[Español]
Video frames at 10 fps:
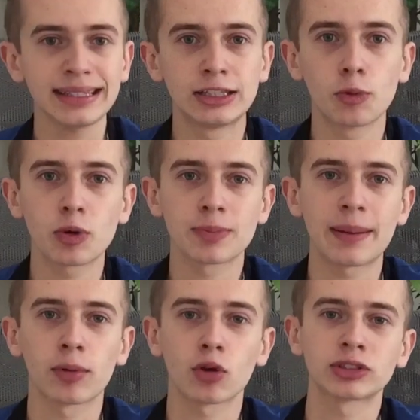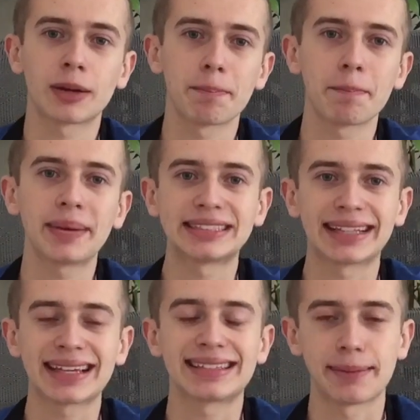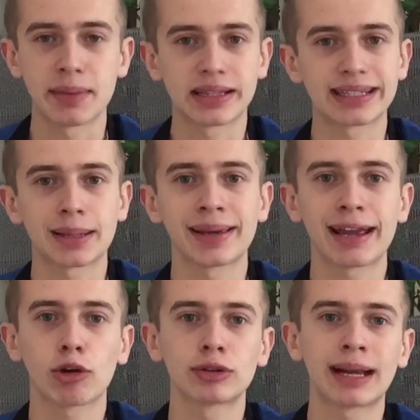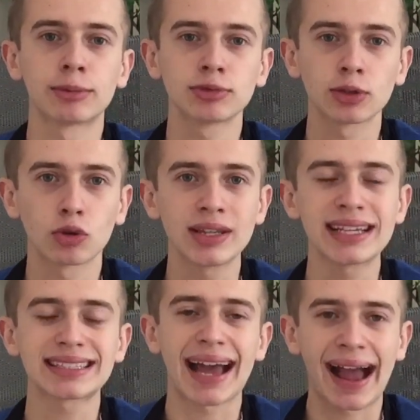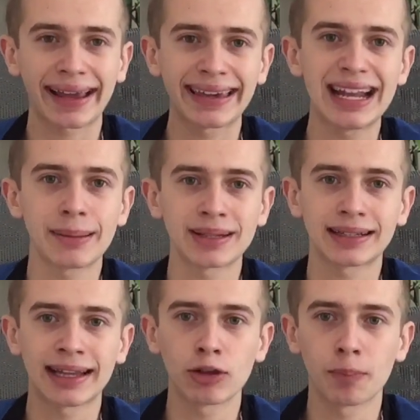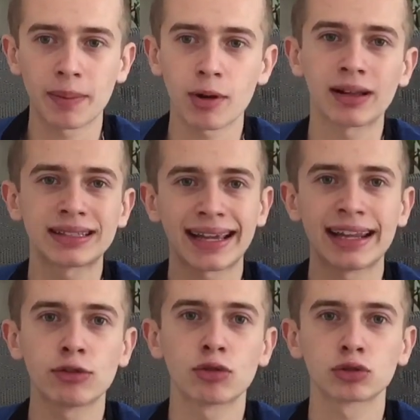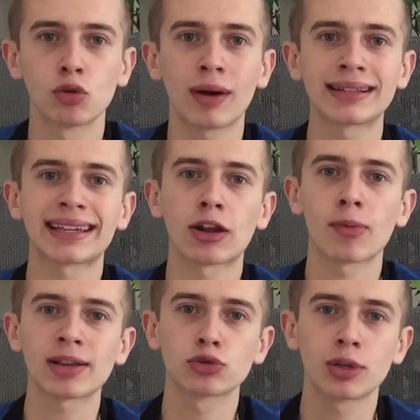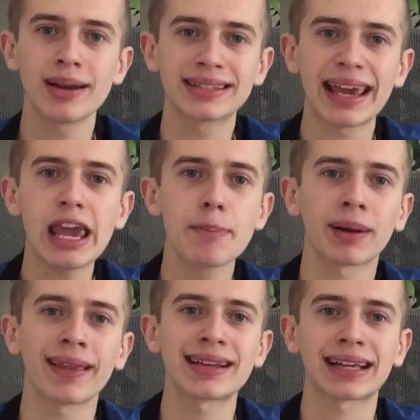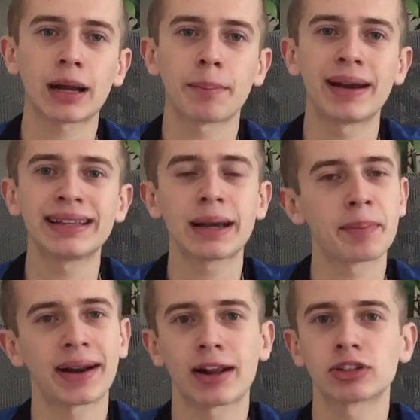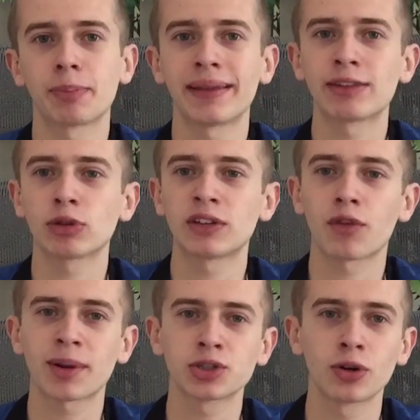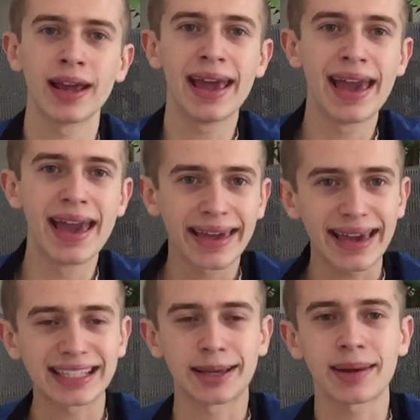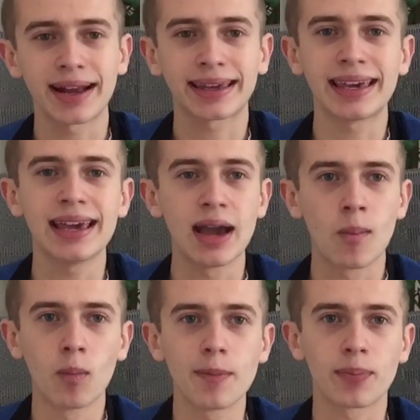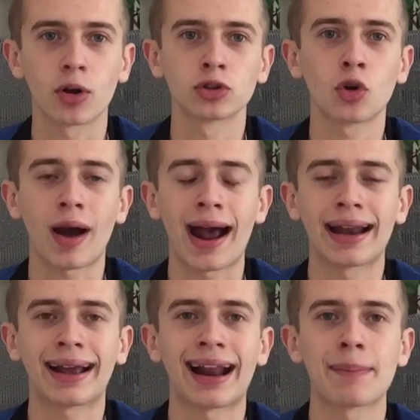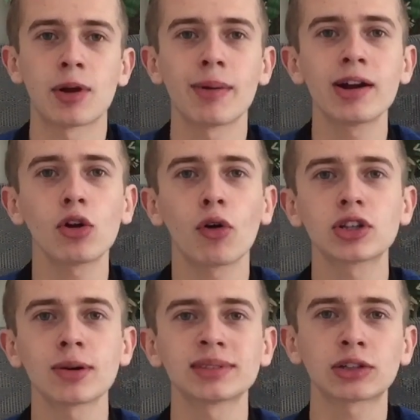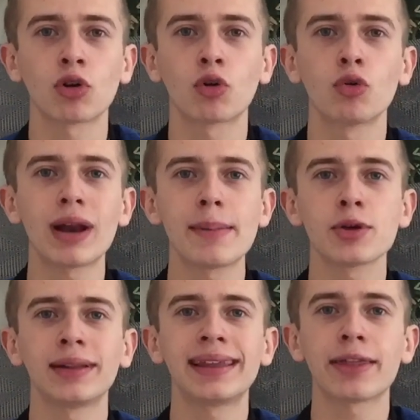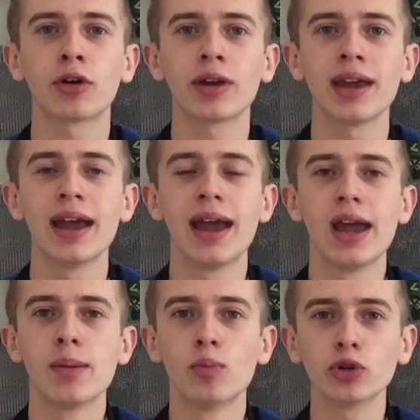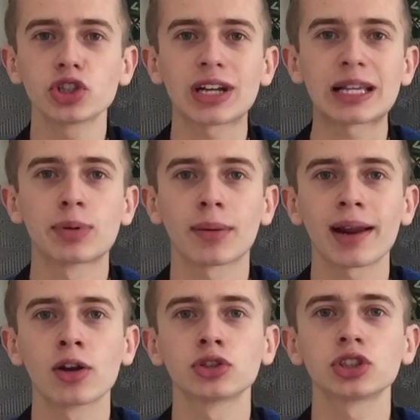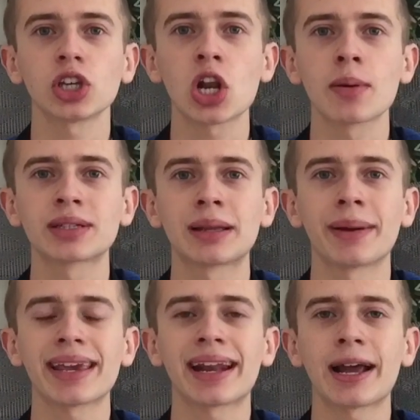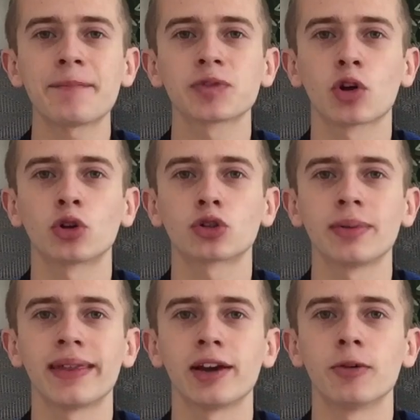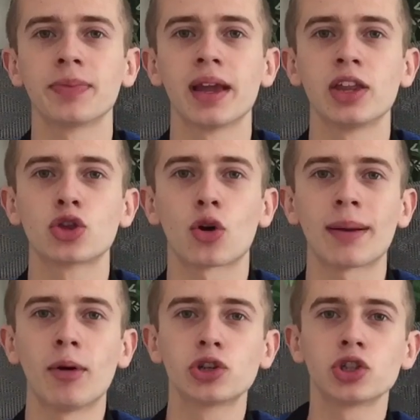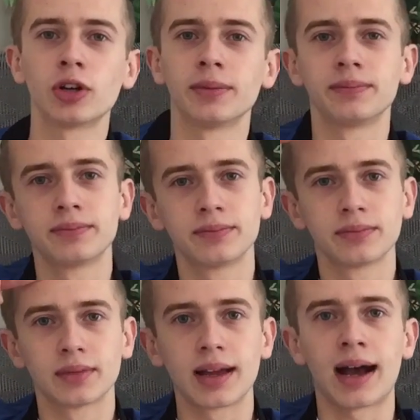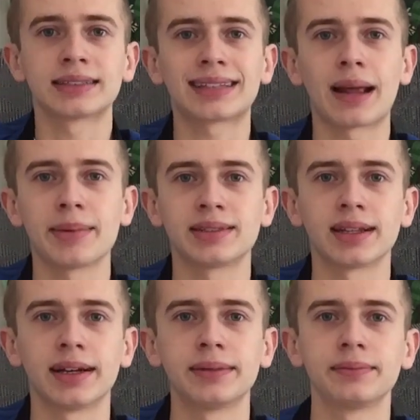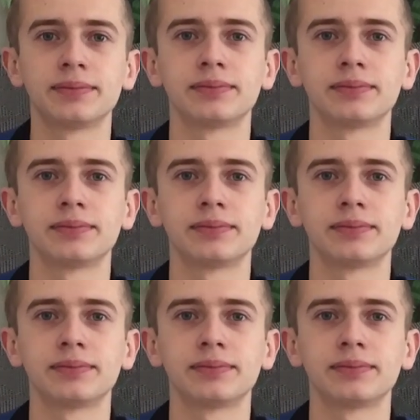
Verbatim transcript: Y no puedo esperar por conocer más detalles del mini. Ustedes saben que cuando tengamos nuevas noticias, aquí les van a estar teniendo primero antes que en ningún otro lugar. Así que no olviden suscribirse y prender esa campanita para que no se pierdan de toda esa información que se viene aquí muy pronto al canal. Pero bueno, con esto vamos a concluir el video del día de hoy. Muchas gracias por vernos y nos vemos el de mañana con otro video. Drone Emotion, hasta la vista.